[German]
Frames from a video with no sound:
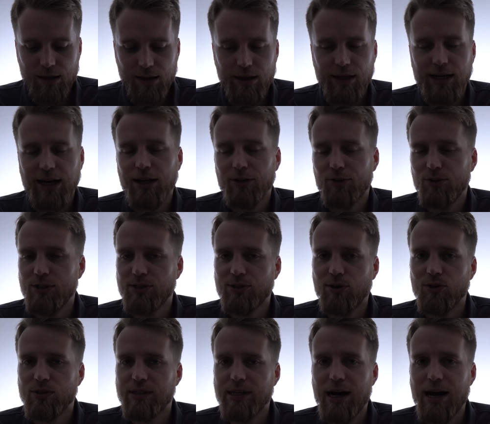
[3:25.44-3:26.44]
Ich kann natürlich jetzt
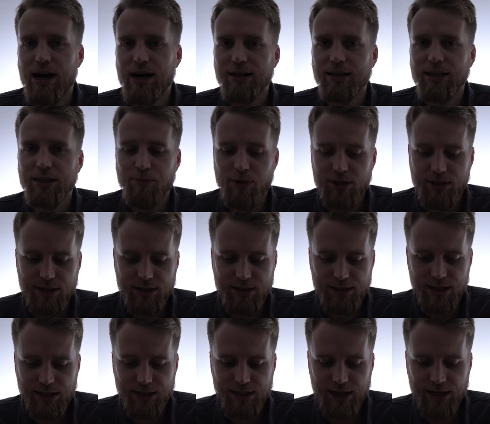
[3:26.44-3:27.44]
auch sagen, ich möchte jetzt
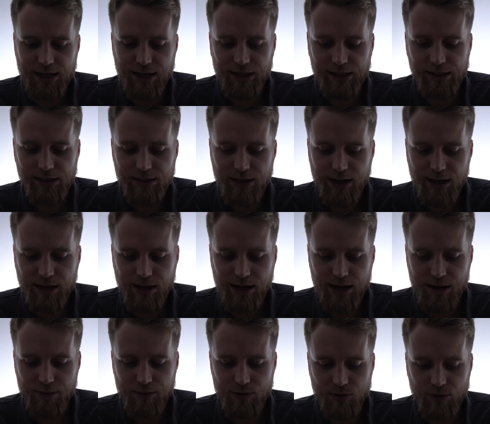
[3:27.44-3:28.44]
hier nicht Energietanken
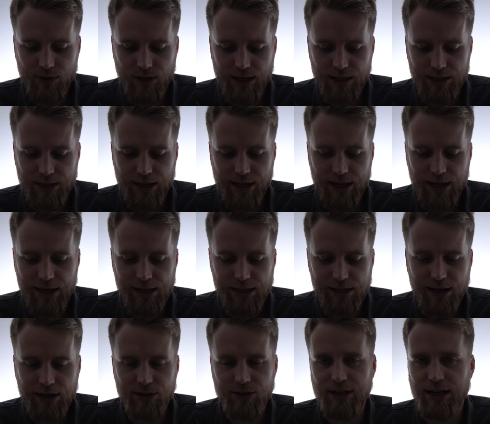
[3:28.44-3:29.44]
haben, sondern
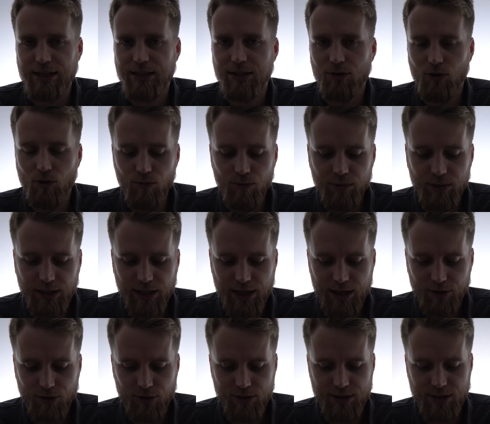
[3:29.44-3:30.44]
hell, also das Ganze
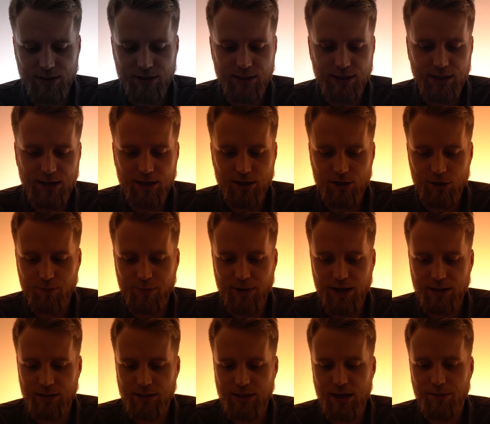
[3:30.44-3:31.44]
umdrehen, könnt jetzt hier
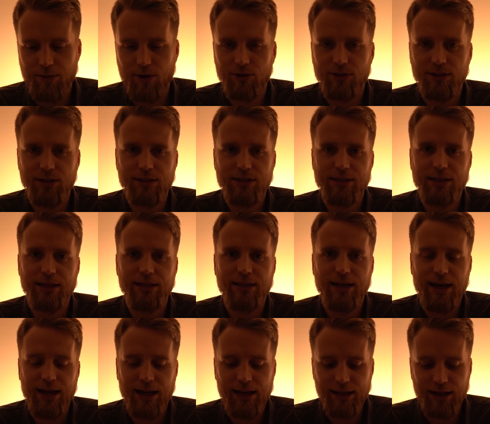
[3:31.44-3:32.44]
spaßhalber auch die Szene
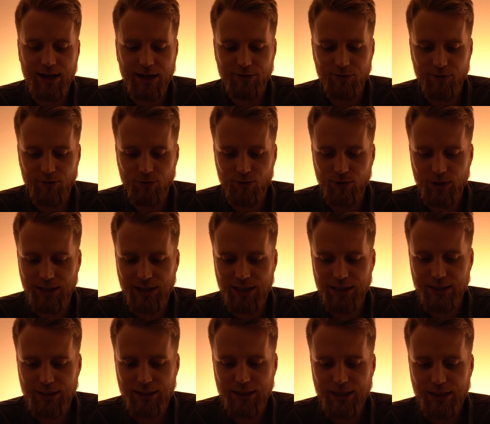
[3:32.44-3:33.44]
hell
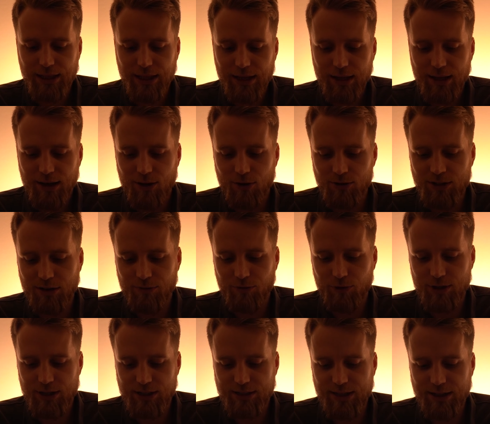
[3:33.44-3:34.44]
einfügen und dann
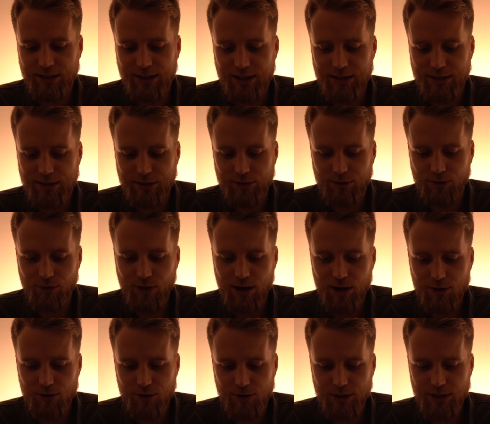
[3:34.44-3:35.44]
würde das dann Ganze so
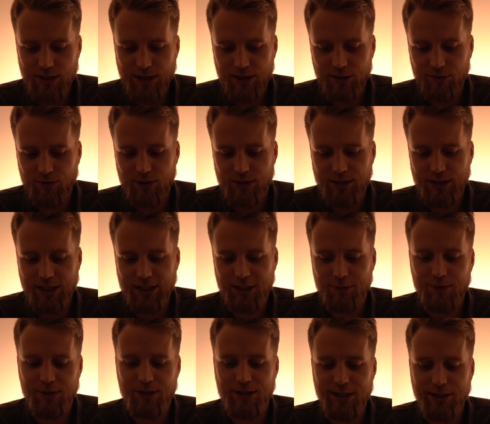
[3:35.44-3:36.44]
aussehen, also von
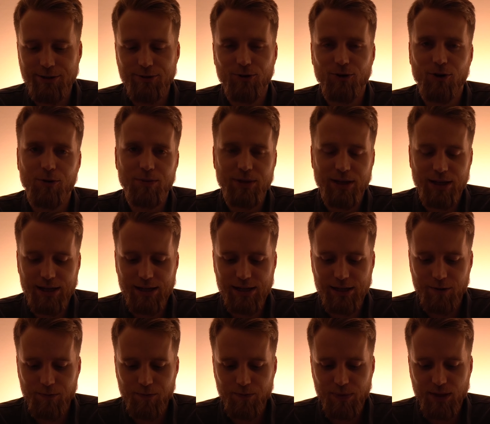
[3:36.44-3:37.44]
6 bis 10 Uhr kommt hell